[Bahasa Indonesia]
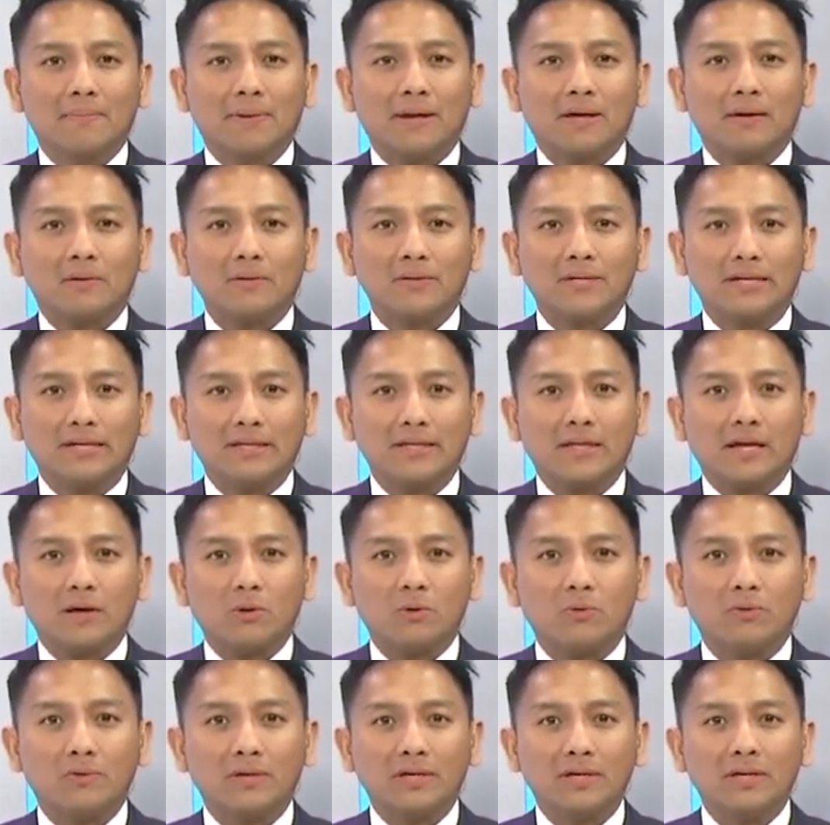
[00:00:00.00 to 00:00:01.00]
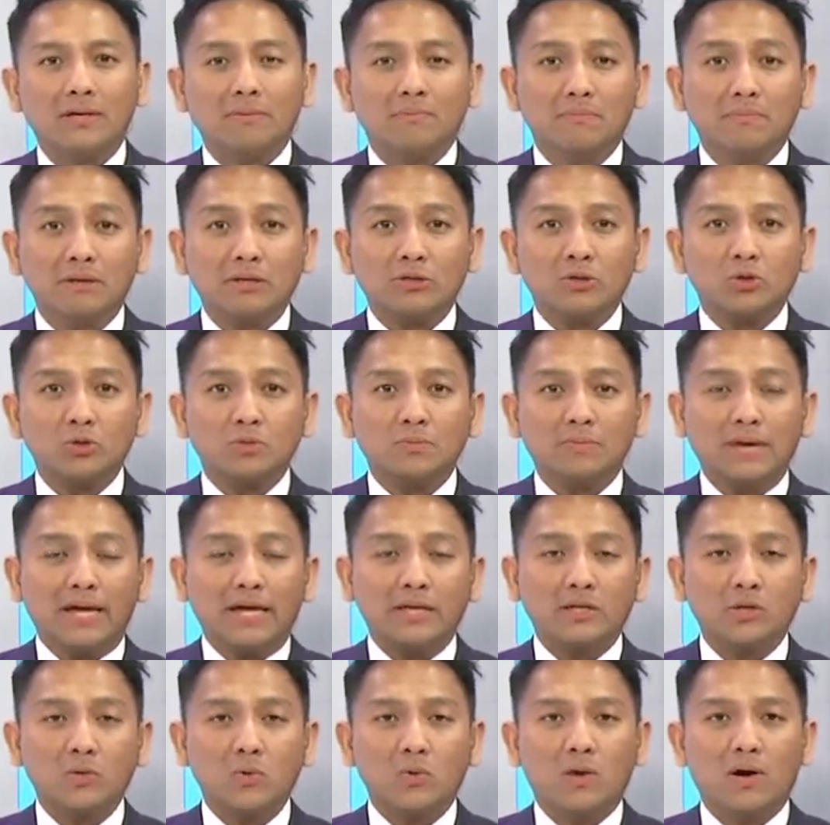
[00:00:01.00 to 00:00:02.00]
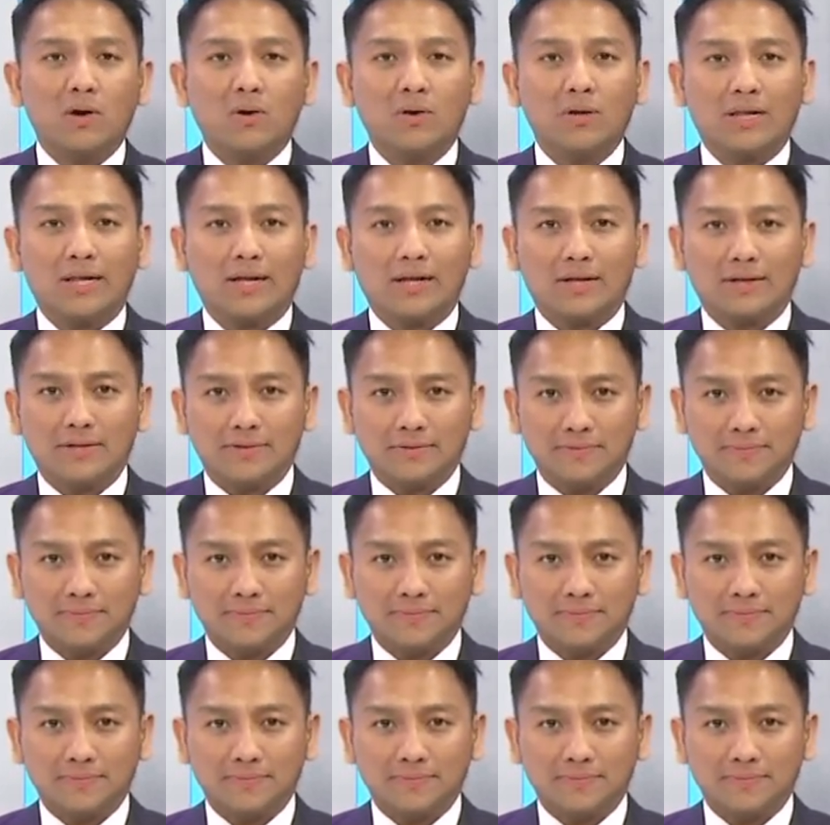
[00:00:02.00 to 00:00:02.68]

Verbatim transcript: Pelaku diketahui berjumlah dua orang.